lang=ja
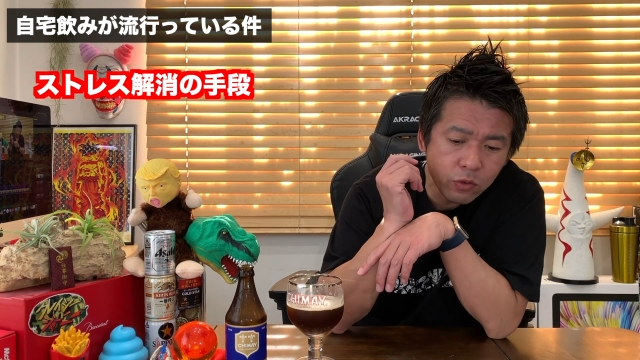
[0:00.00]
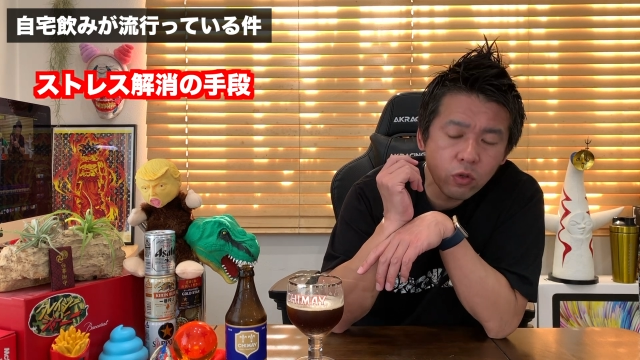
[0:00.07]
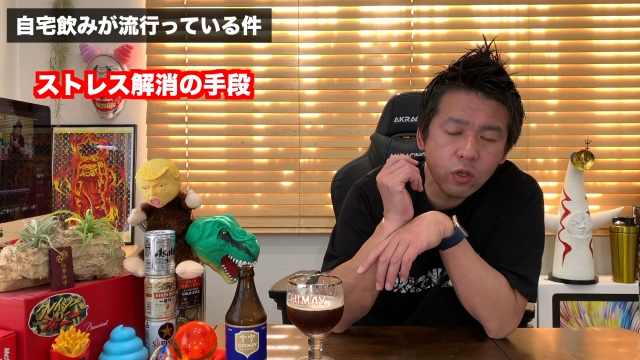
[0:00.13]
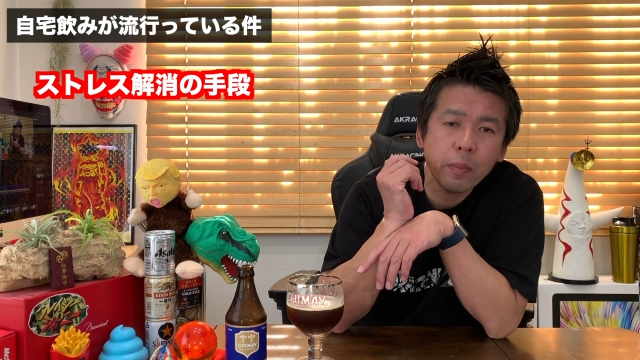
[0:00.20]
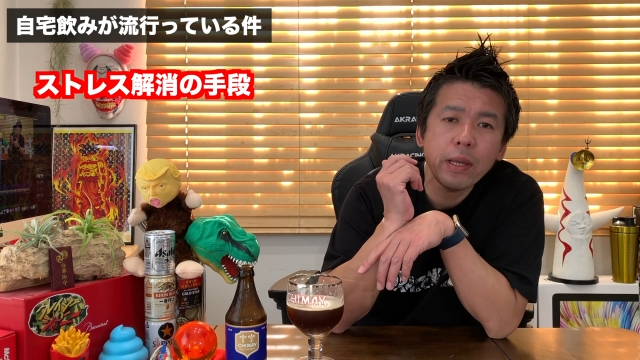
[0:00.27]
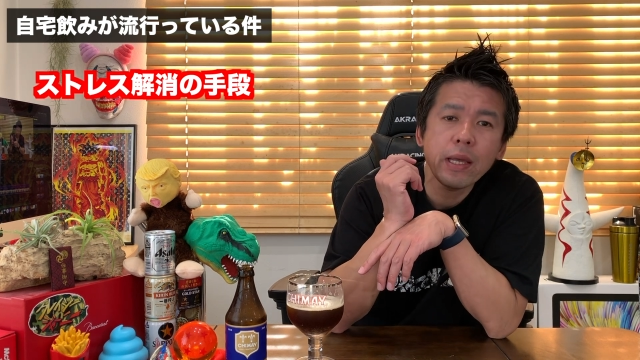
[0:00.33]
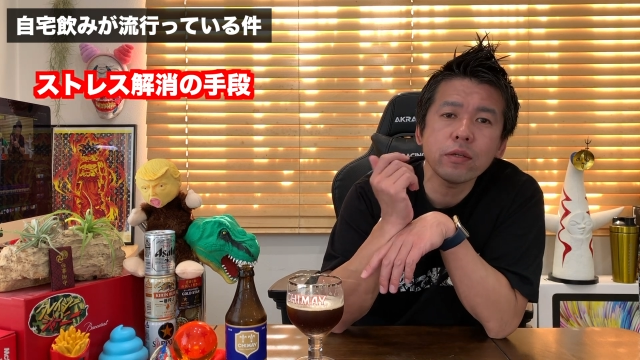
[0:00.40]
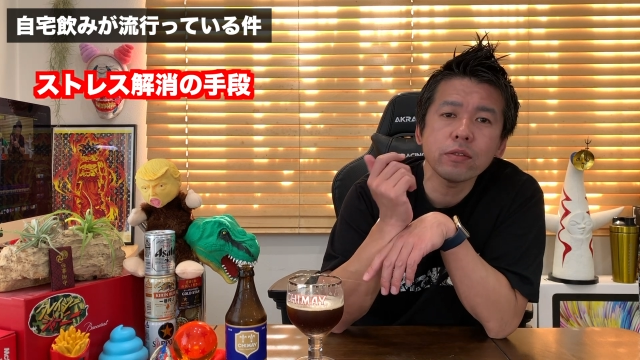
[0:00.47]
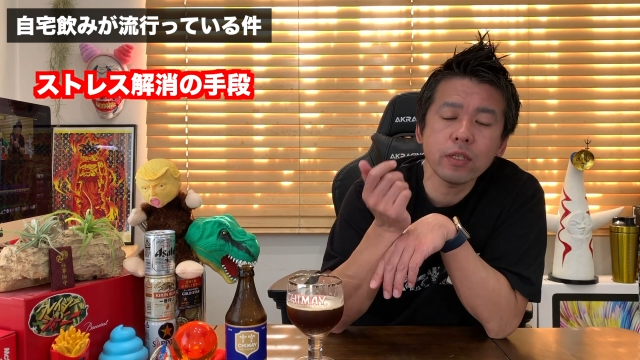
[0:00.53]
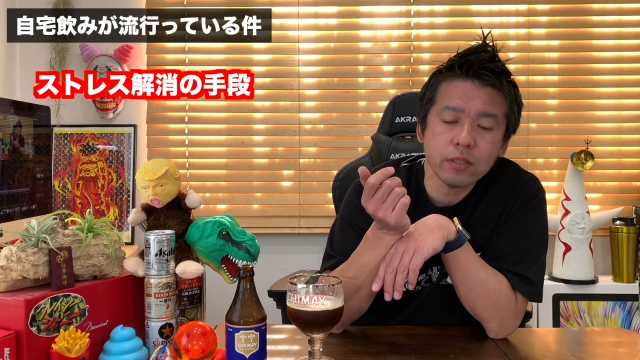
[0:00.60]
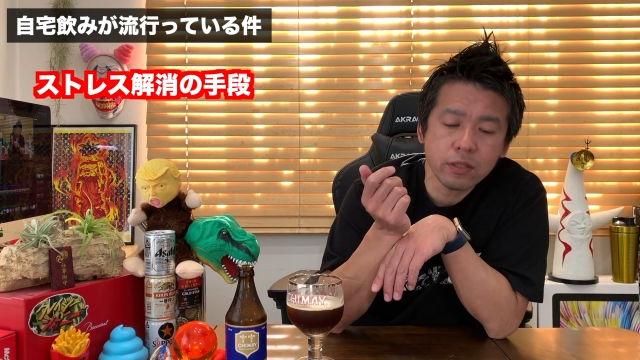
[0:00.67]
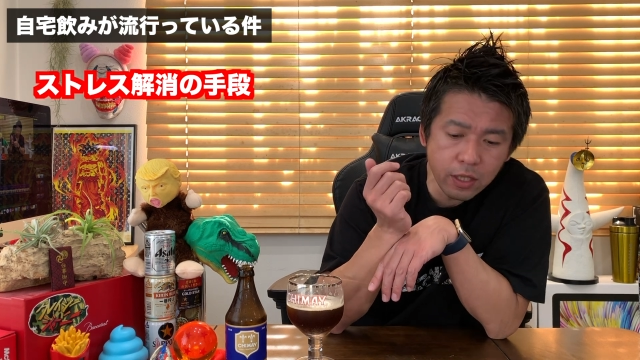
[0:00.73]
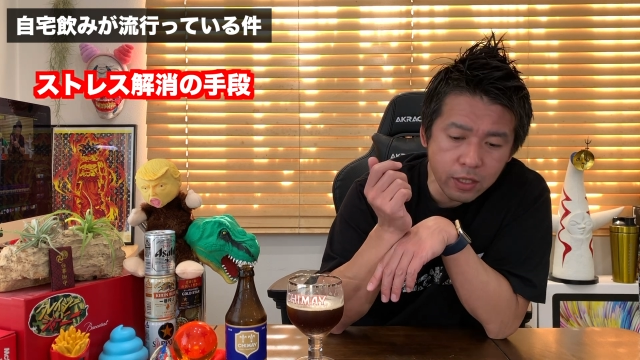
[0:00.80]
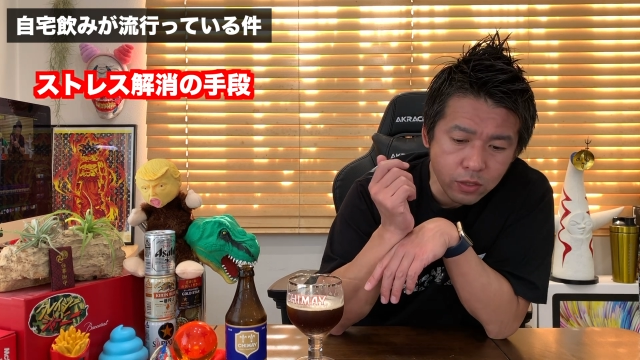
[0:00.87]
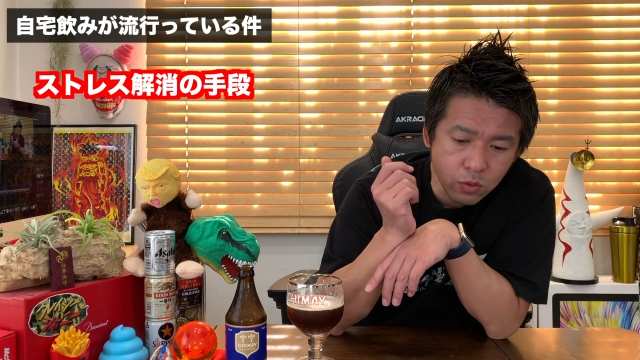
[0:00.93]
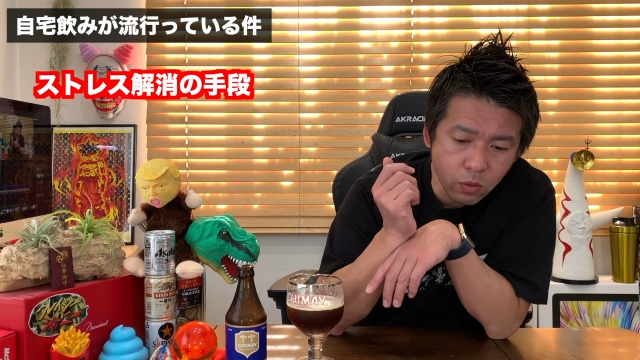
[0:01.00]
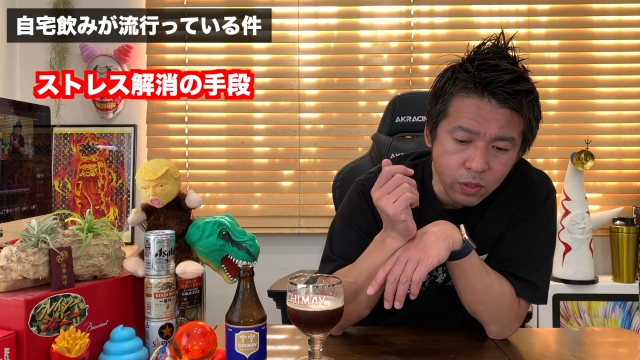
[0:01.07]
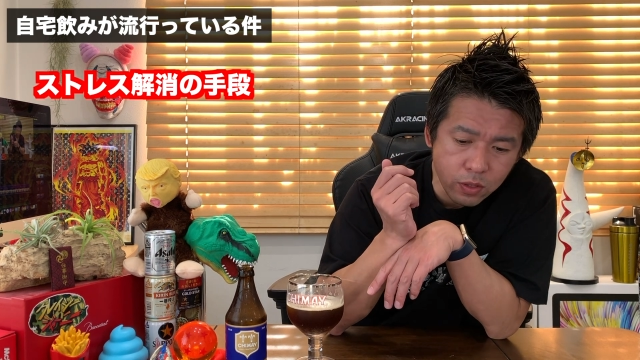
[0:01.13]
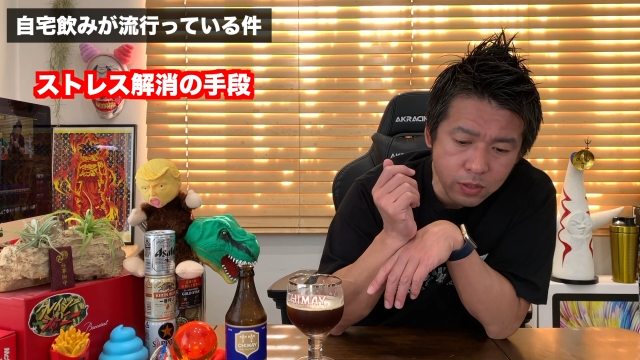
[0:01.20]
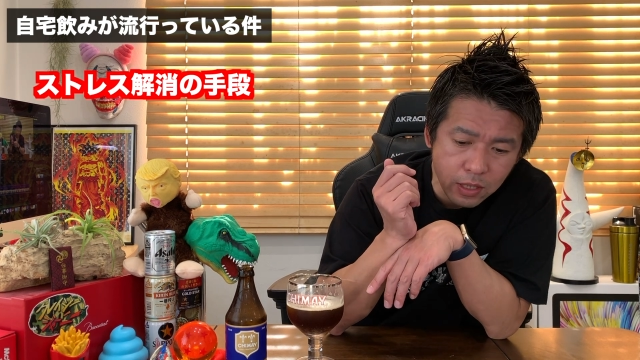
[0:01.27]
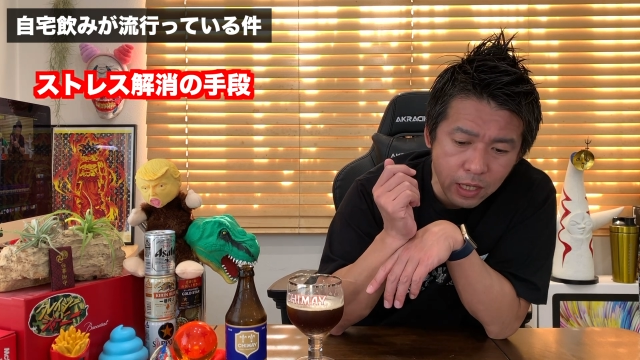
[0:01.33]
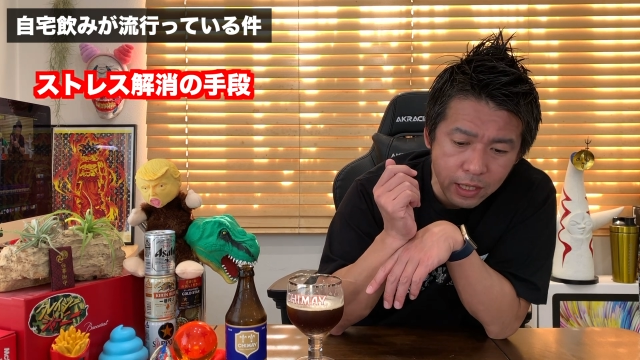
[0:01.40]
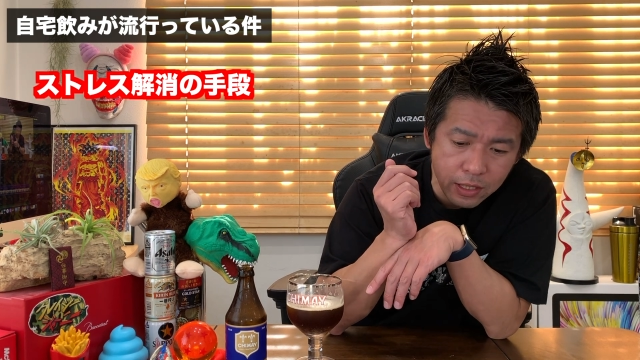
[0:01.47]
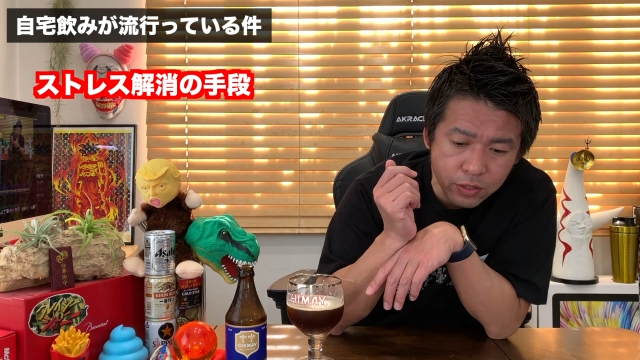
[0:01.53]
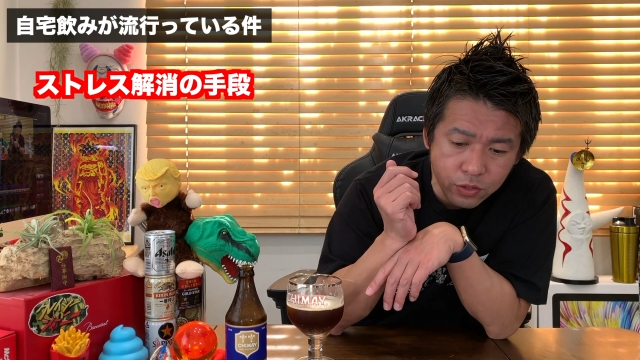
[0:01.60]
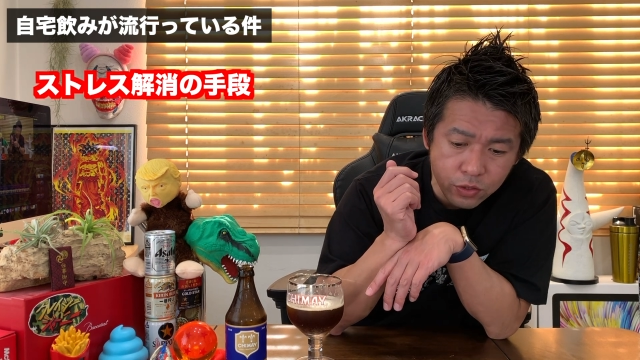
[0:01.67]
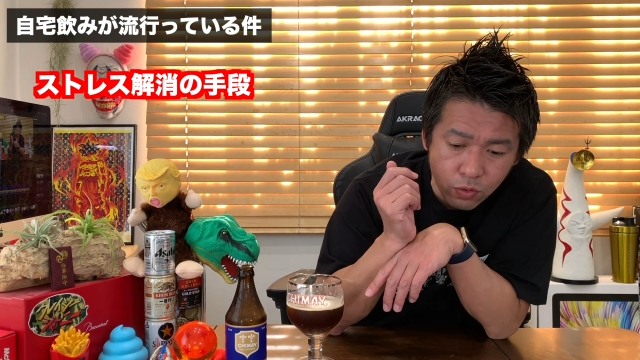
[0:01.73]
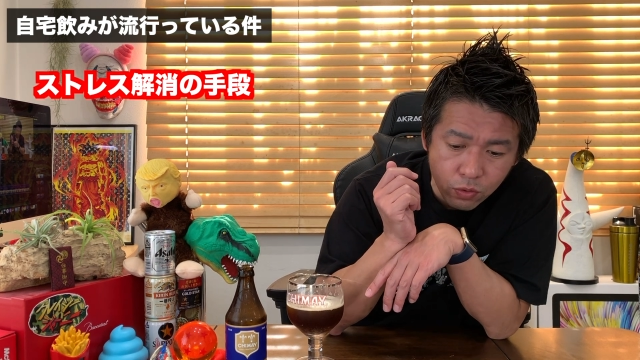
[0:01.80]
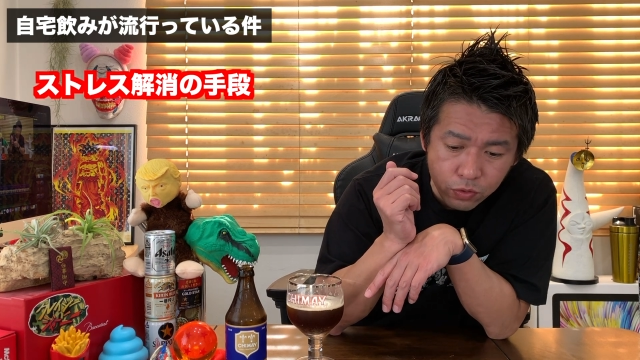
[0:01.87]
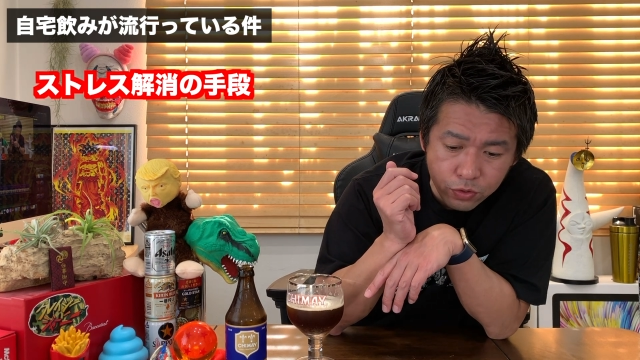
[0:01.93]
取り早くですねストレス解
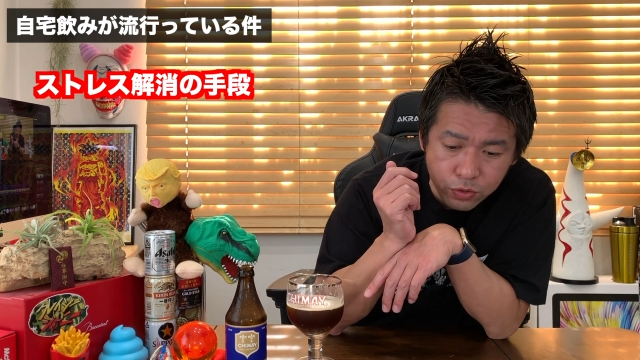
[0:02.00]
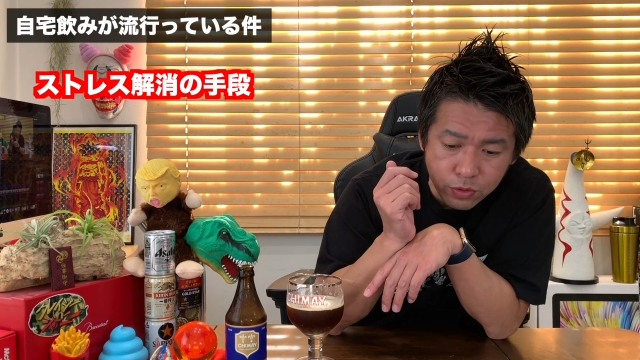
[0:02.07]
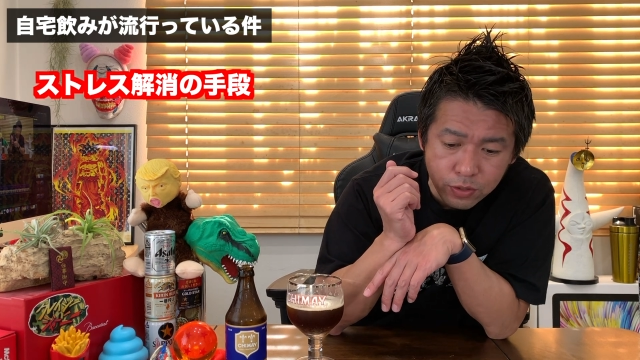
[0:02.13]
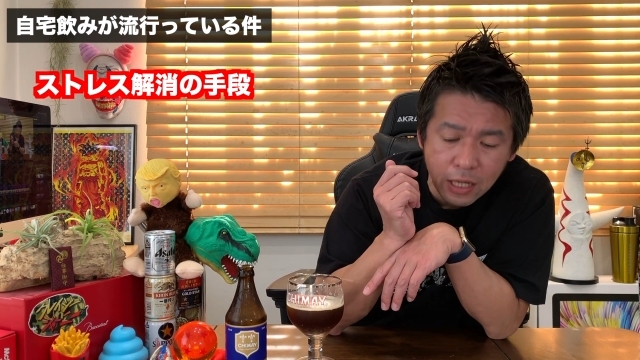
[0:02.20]
消の手